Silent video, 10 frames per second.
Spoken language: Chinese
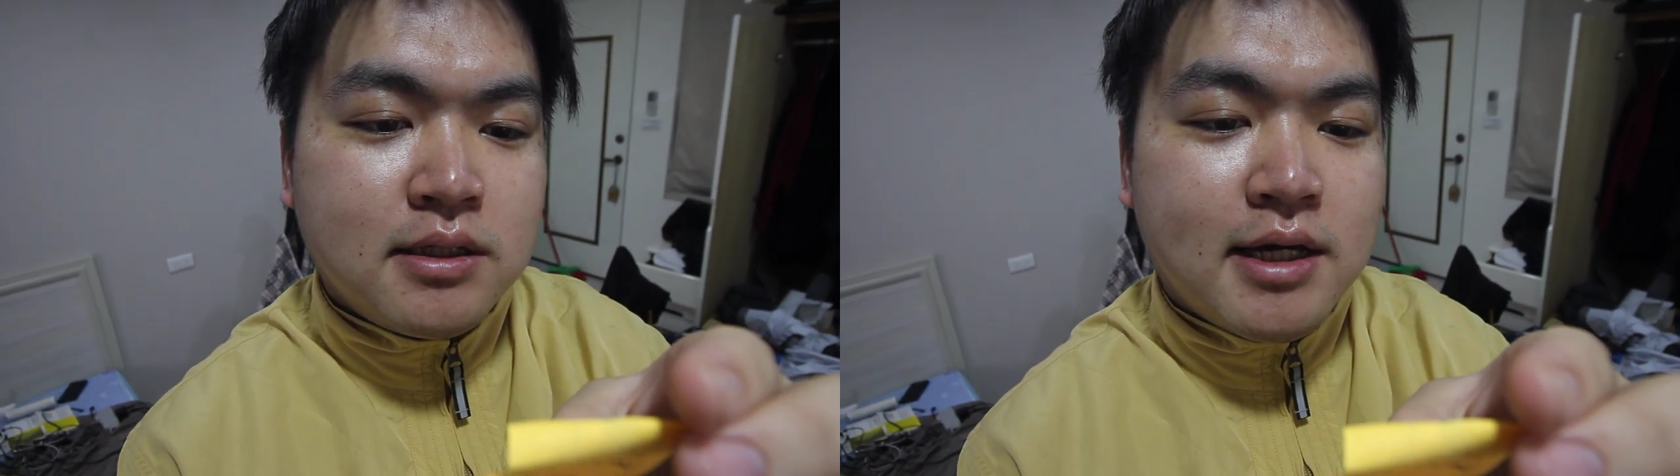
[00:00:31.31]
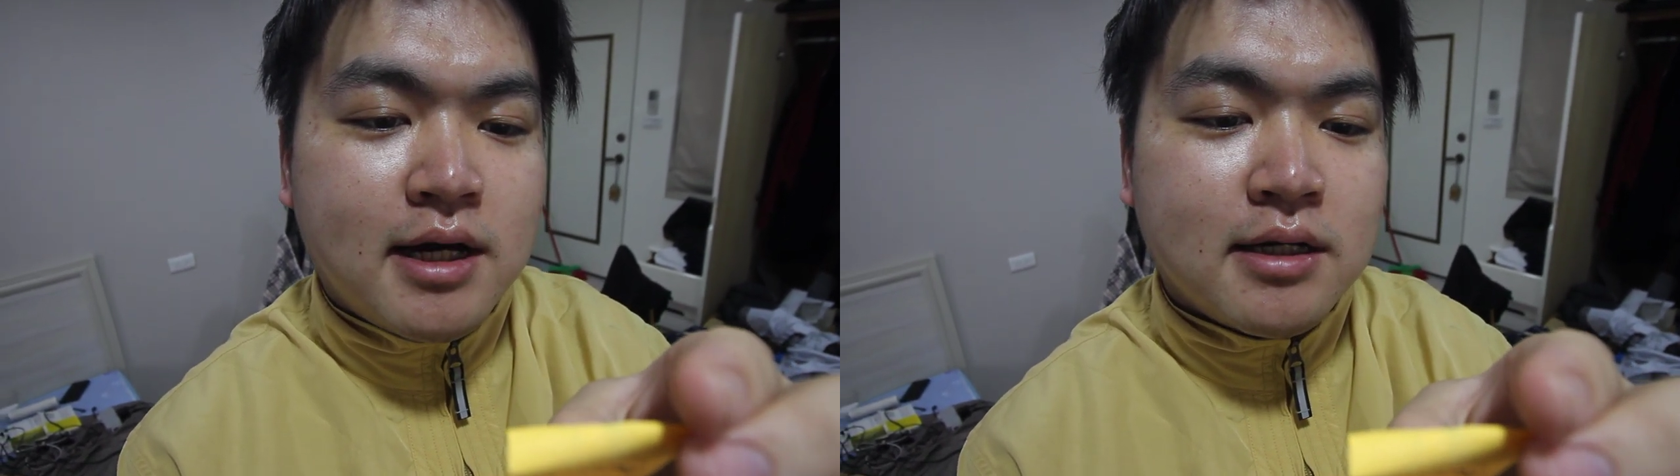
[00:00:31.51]

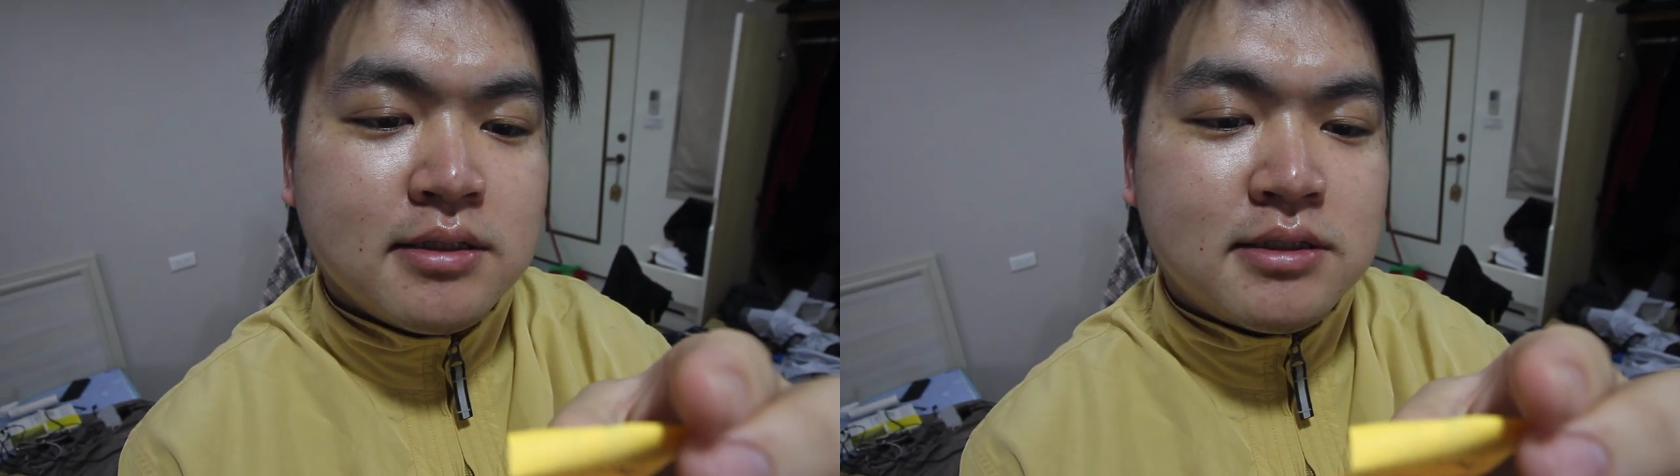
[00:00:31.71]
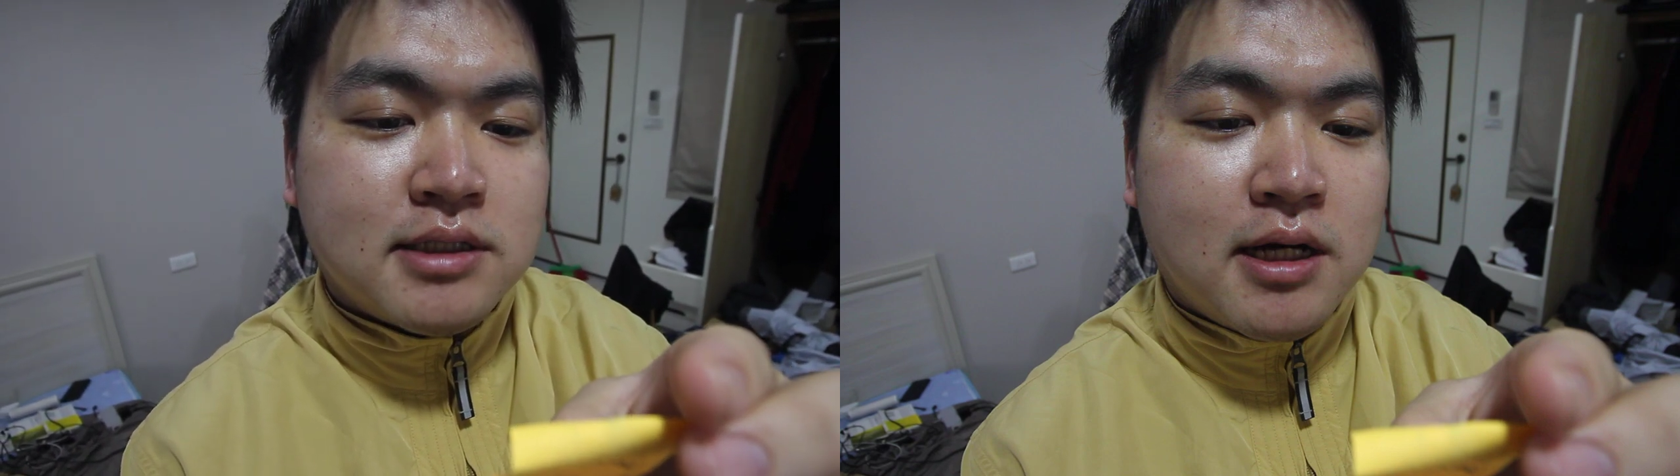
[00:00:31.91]

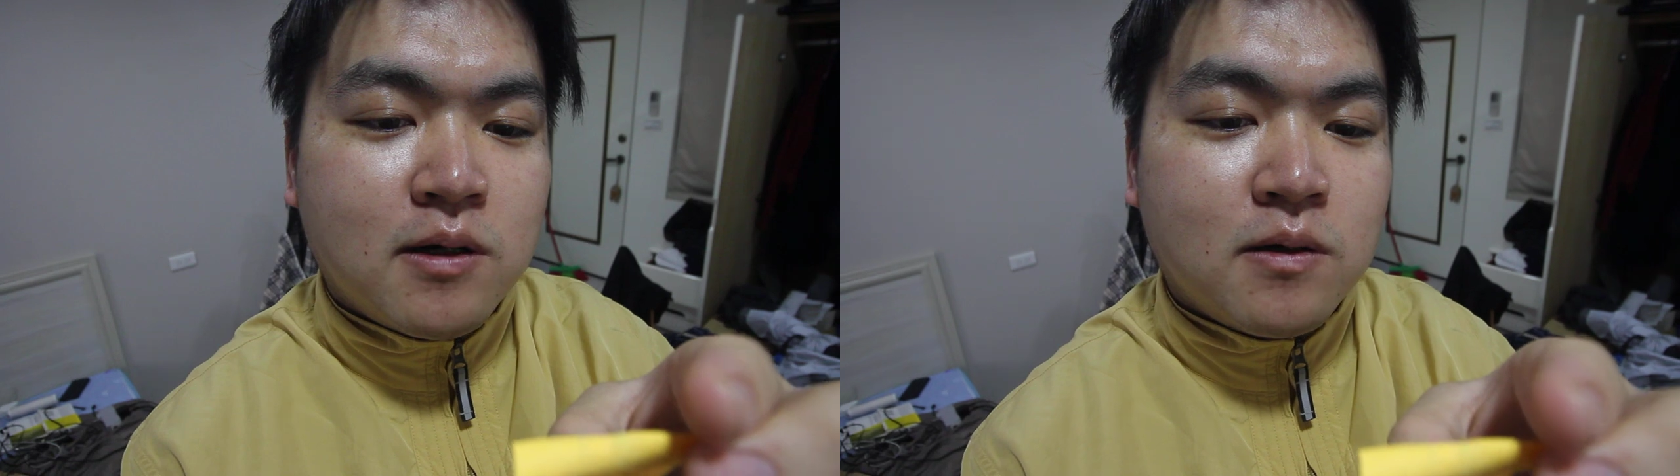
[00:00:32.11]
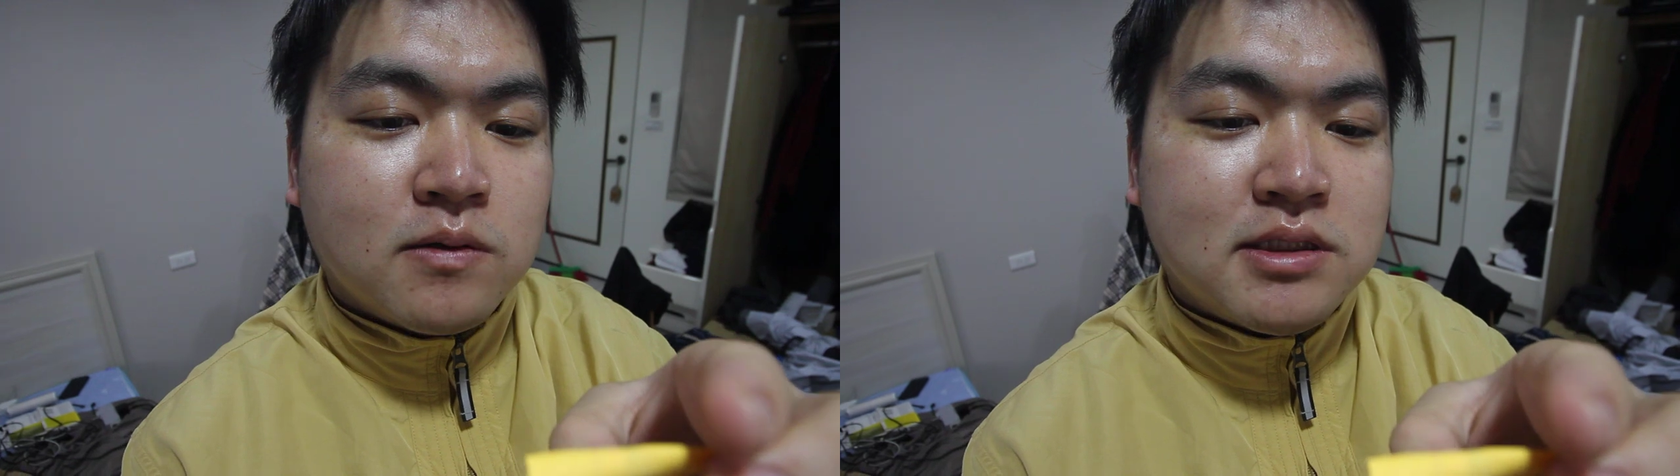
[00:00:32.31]
羊
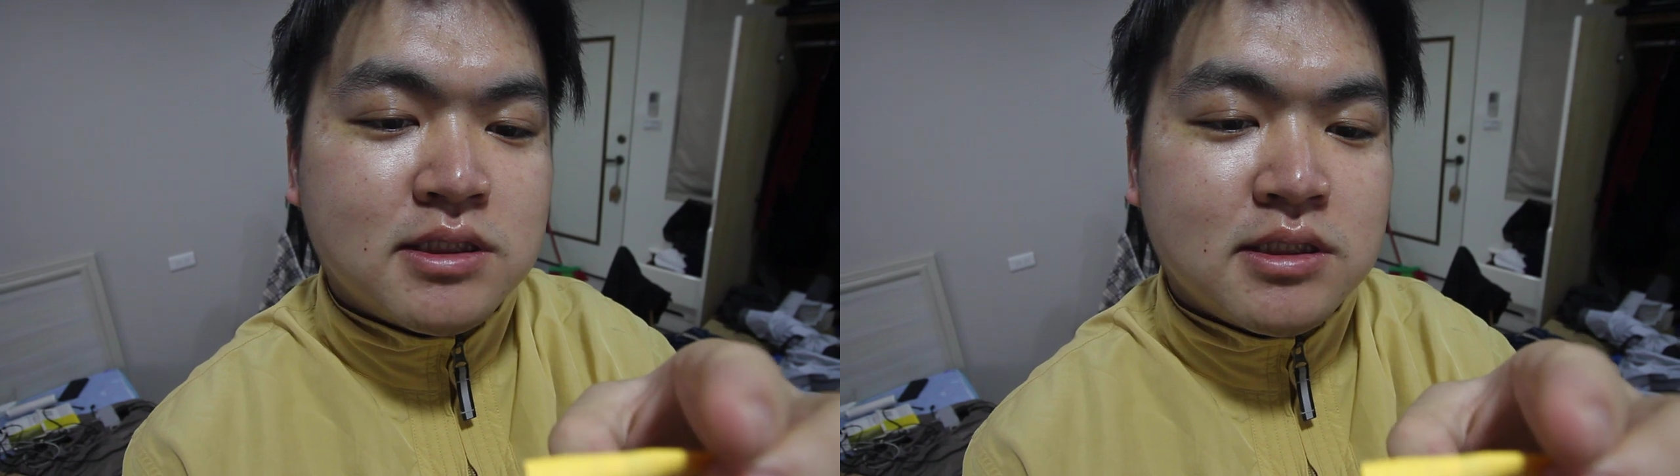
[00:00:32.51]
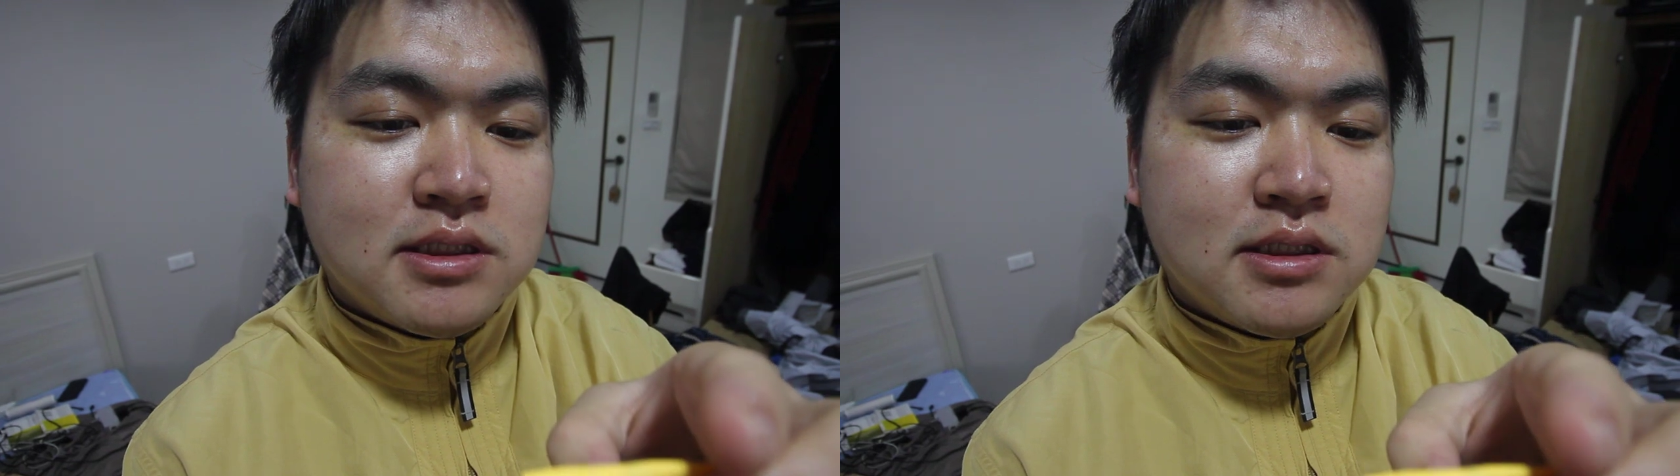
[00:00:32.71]
角
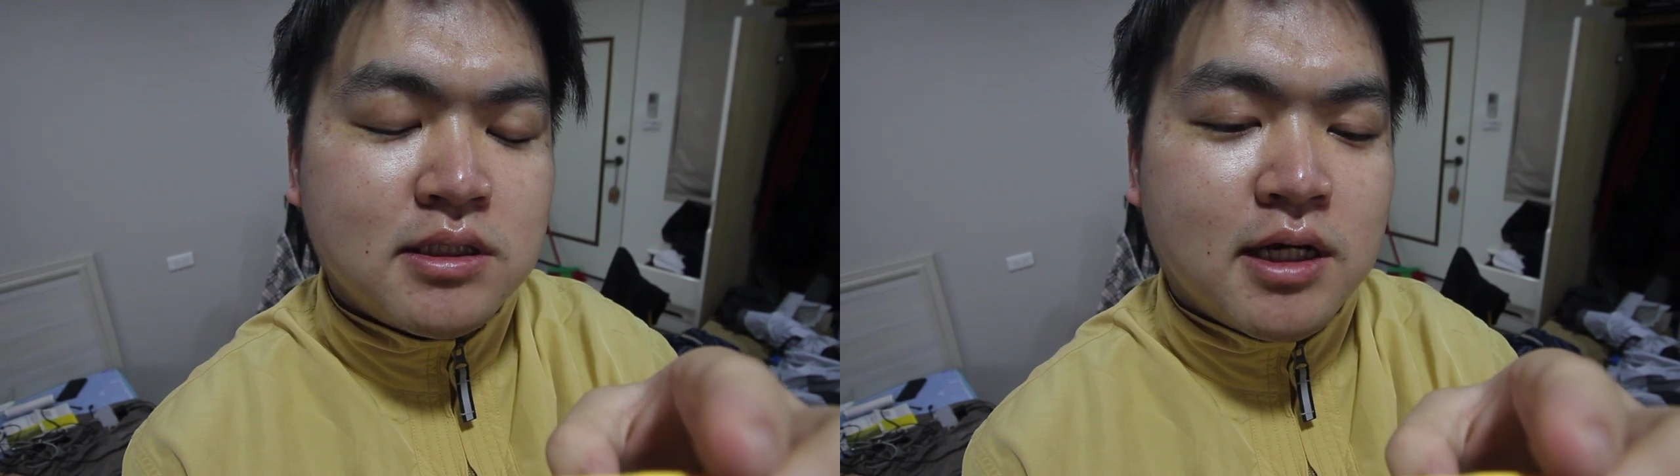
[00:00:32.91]
鸡、